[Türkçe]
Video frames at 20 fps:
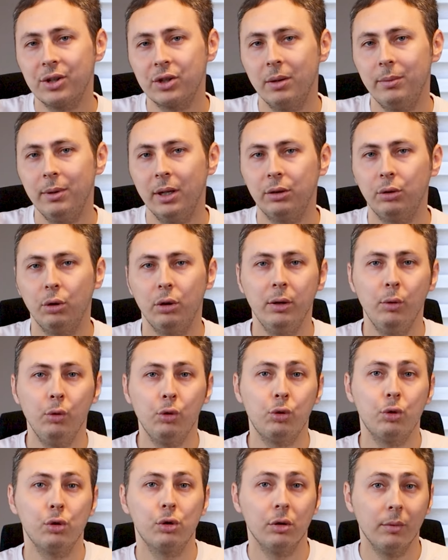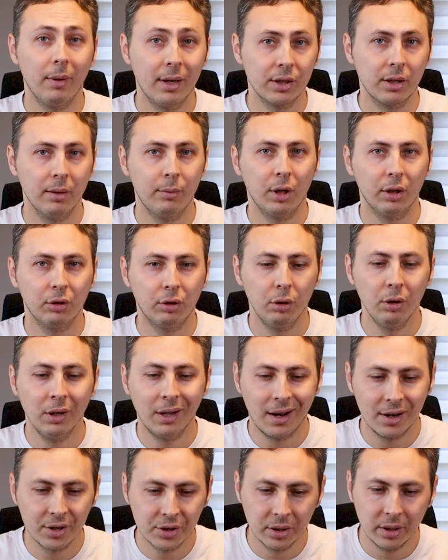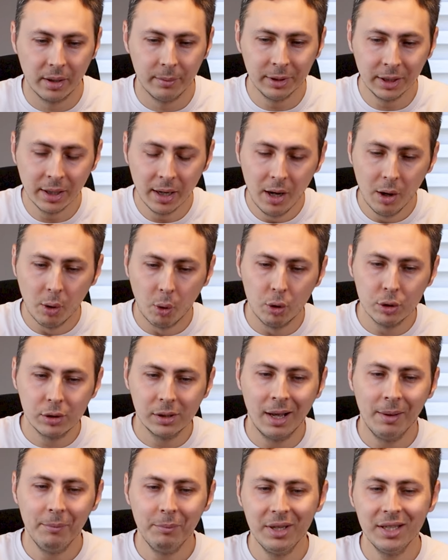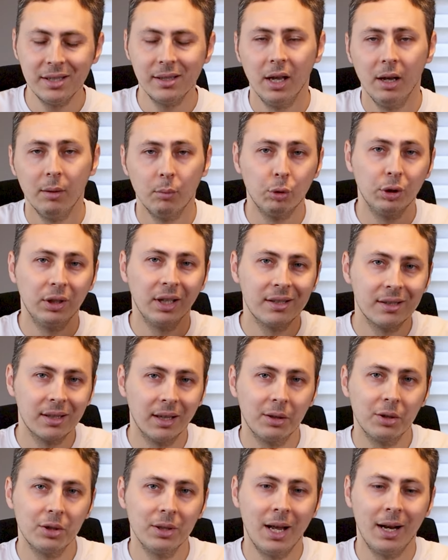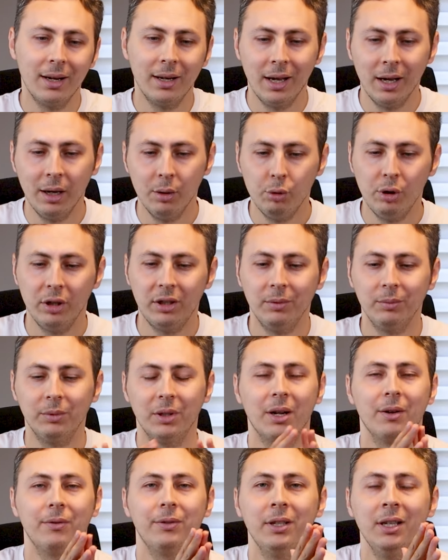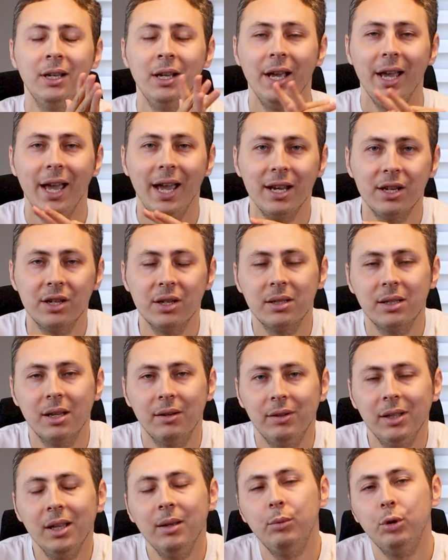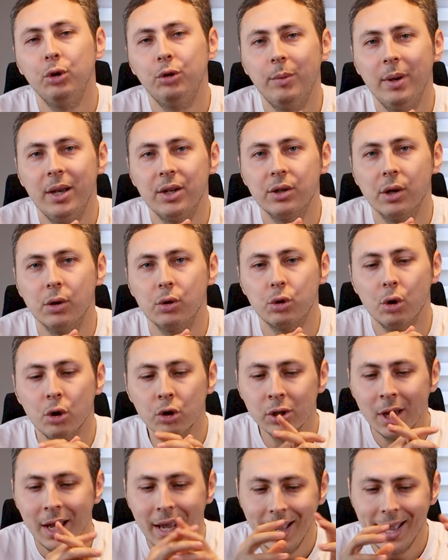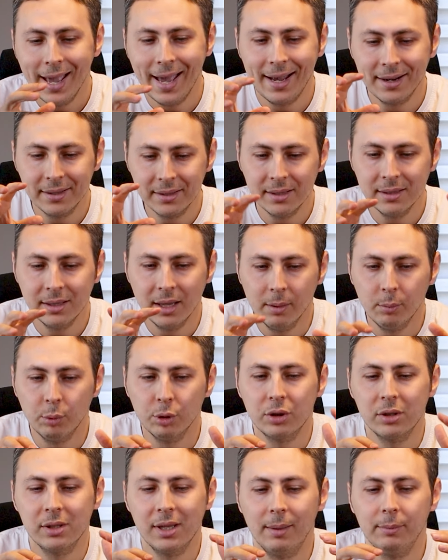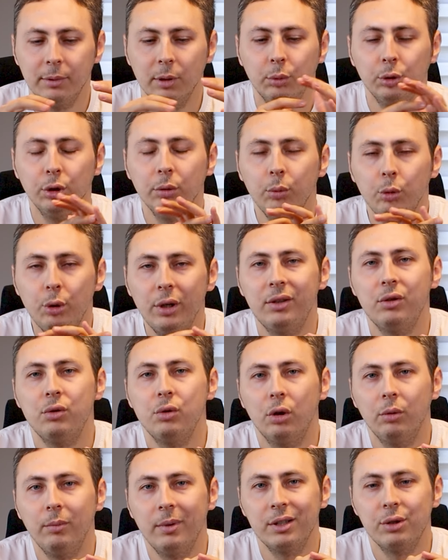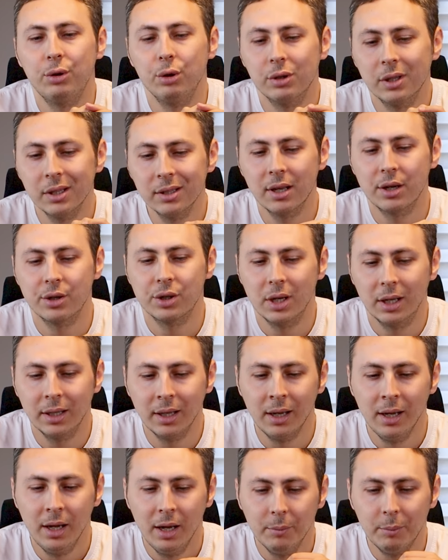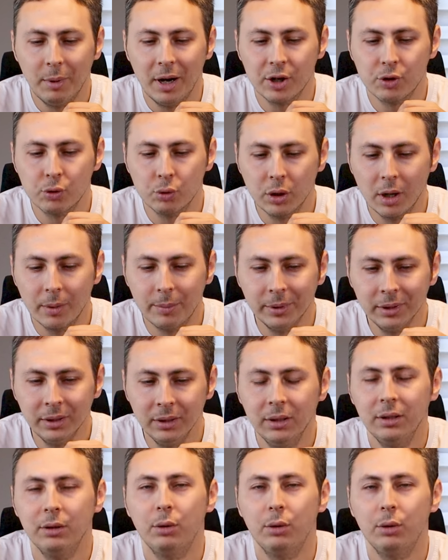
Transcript: başka bir atölye, 300'ünü başka bir atölye karşılayabilir. O yüzden biz buradaki satışlarla üretim tarafını eşit seviyede büyütmeye çalışıyoruz. Eğer siz de bu sistemde bulunup üretici olmak istiyorsanız aşağıda başvuru yapın.